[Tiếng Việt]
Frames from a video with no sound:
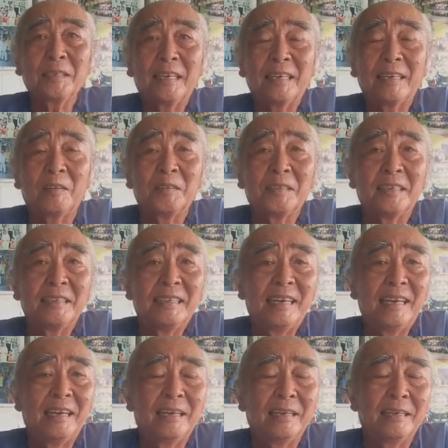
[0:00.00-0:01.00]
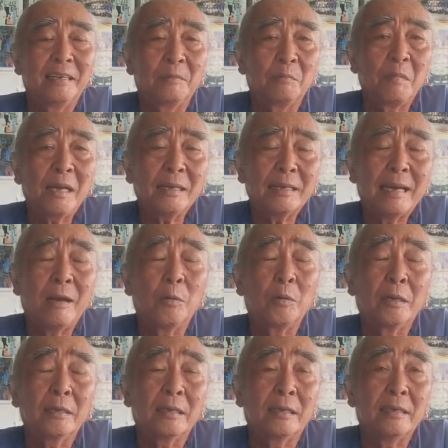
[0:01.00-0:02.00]
à, hồi thời gian à, bắt
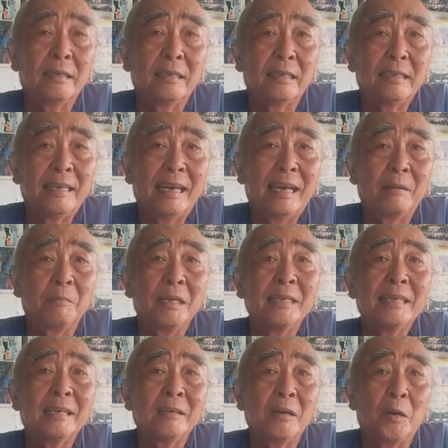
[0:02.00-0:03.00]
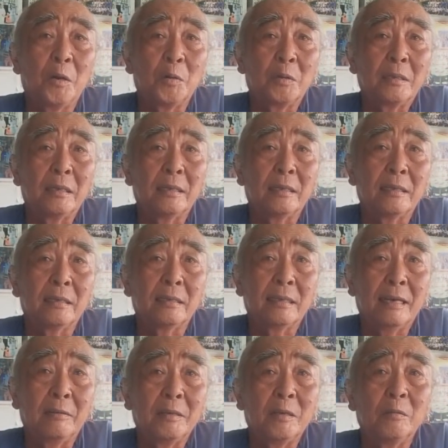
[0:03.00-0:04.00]
đầu đó thời à, gian biết giác ngộ
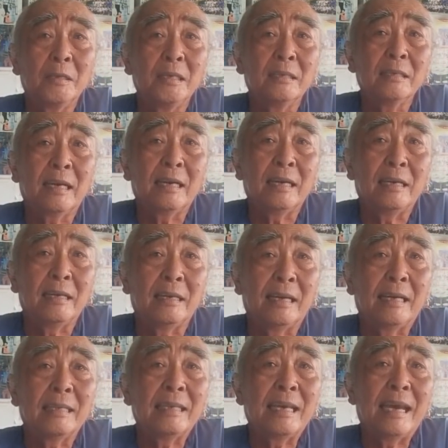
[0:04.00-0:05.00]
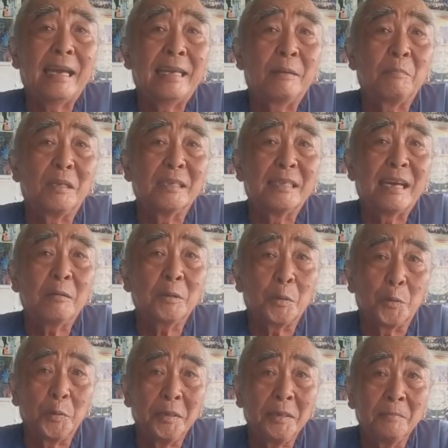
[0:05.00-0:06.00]
theo giáo lý đức thầy ăn chay năm 16
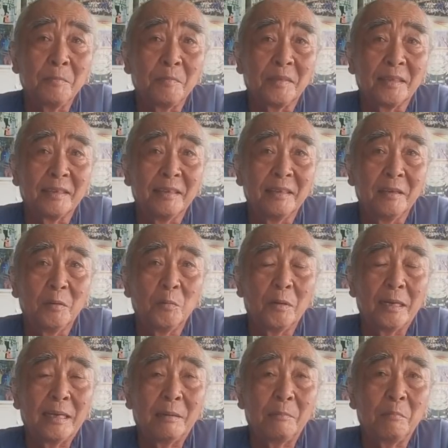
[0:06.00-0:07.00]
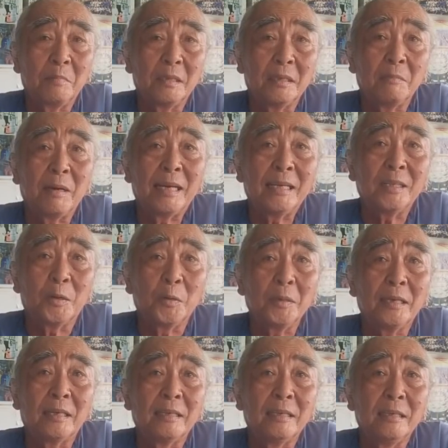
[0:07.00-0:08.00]
tuổi dạ. qua năm 17
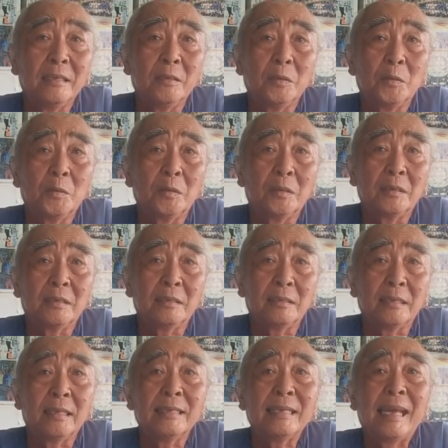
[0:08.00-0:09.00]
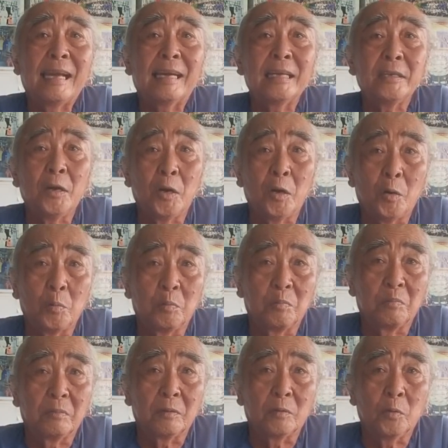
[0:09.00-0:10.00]
tuổi là đi vô ờ, nghĩa trang cái dồn
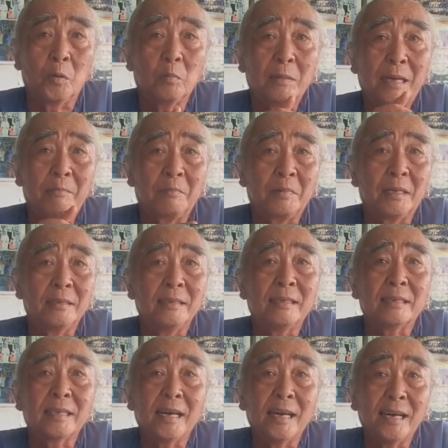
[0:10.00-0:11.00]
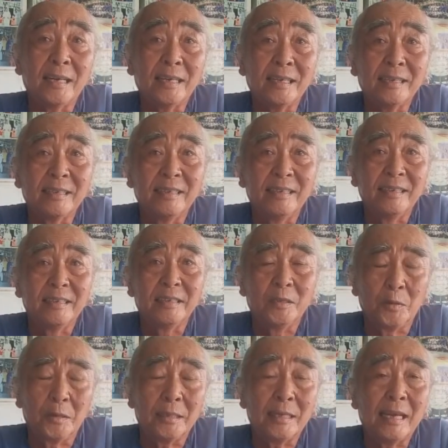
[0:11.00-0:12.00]
của ông năm ở dưới cần thơ đó dạ.
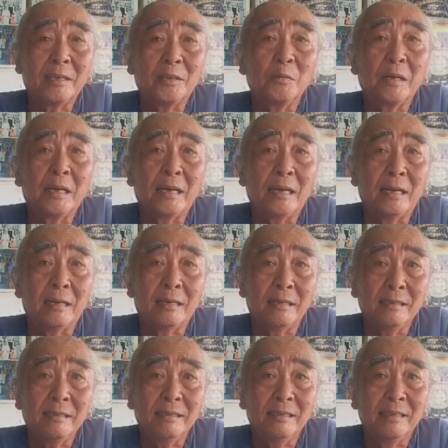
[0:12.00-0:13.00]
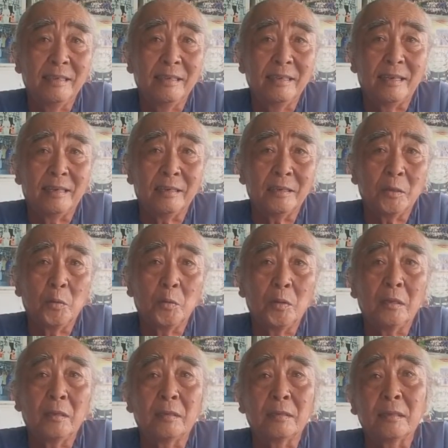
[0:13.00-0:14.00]
vô nghĩa trang chú ba ở ở tu
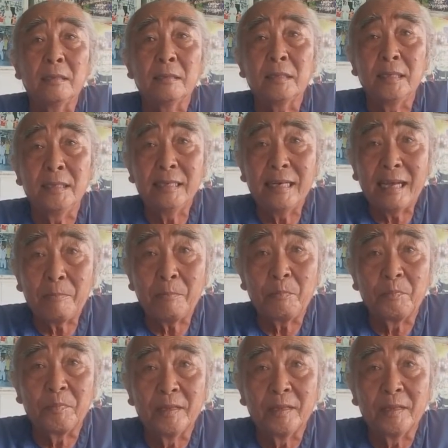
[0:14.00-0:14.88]
đó rồi được 9 năm